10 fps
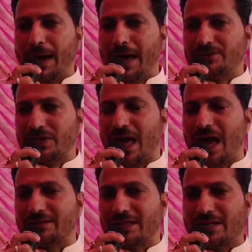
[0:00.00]
पांच
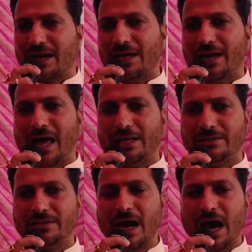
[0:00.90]
लाख तक का
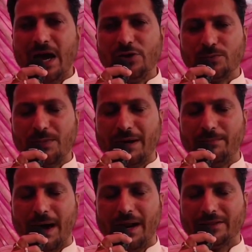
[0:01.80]
इलाज आयुष्मान
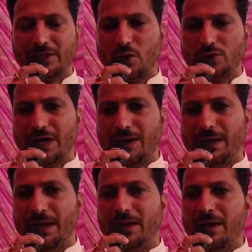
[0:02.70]
भारत योजना
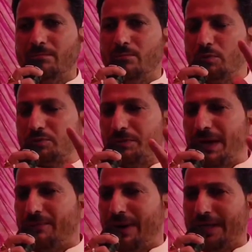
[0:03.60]
में मुफ्त
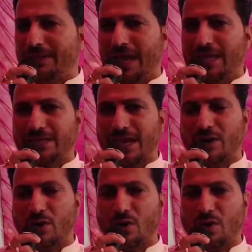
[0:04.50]
में हमारे देश के
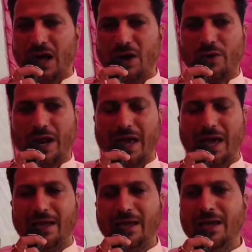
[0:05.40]
लोगों का हो रहा
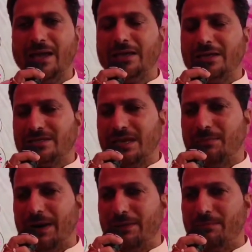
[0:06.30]
है इससे
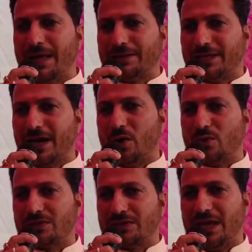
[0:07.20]
बड़ी बात क्या
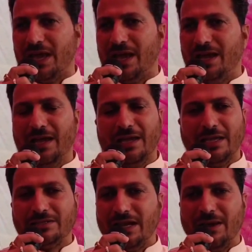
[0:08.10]
हो सकती है
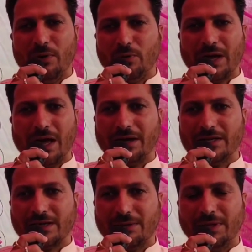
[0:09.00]
इसलिए मैं उन
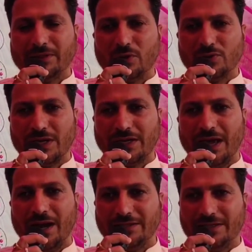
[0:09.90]
कांग्रेस के मित्रों से
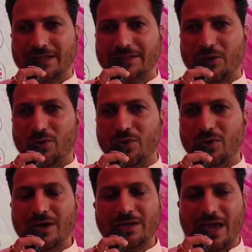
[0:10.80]
कहना चाहता हूं
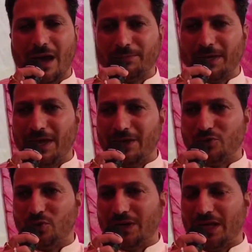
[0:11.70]
कि आपकी ये
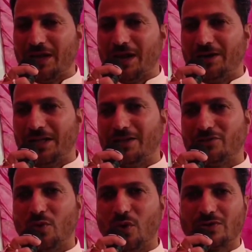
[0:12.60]
झूठी गारंटी
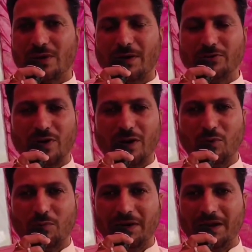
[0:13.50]
इस लोकसभा
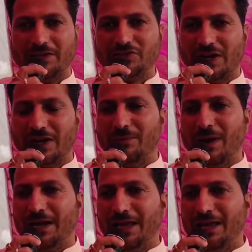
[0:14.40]
चुनावों में नहीं चलने
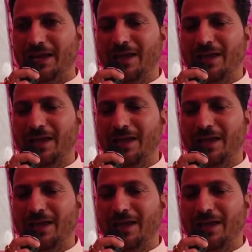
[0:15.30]
वाली